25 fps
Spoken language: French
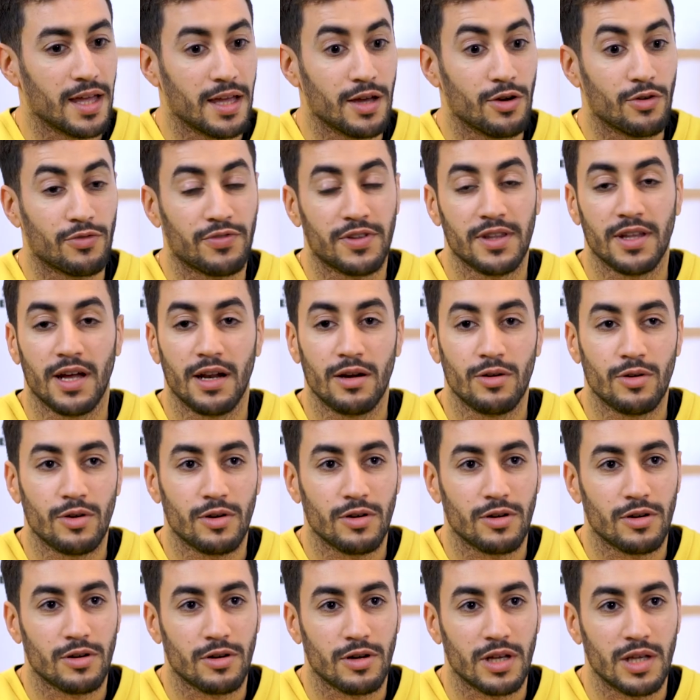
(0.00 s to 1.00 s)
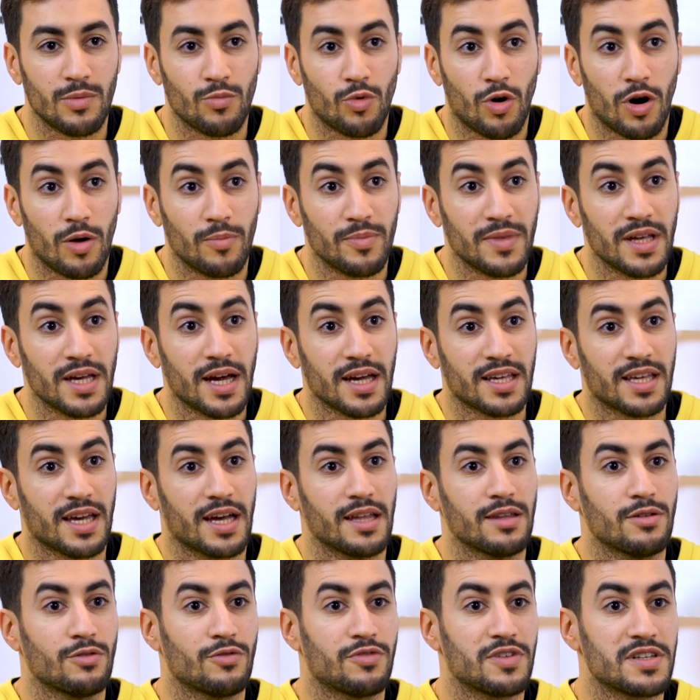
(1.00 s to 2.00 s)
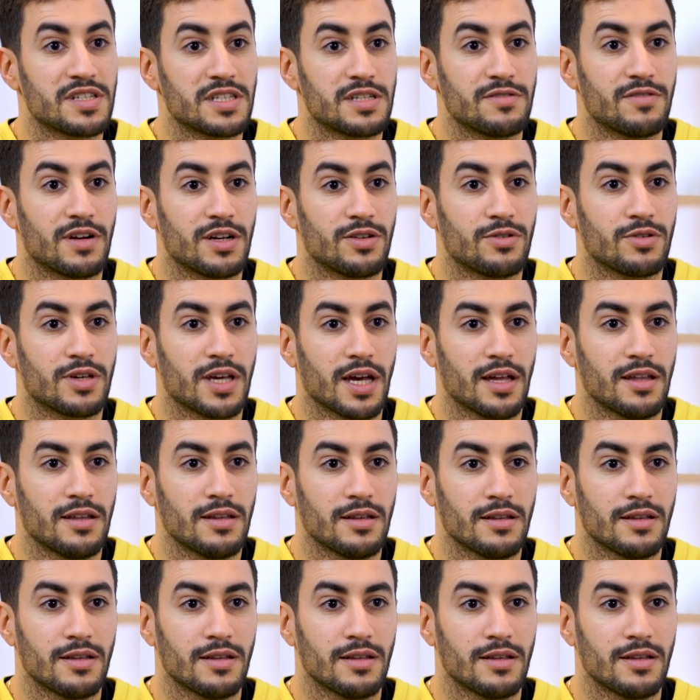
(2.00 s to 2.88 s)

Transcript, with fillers: Et au final euh, ils m'ont emmené à Cannes, au festival de Cannes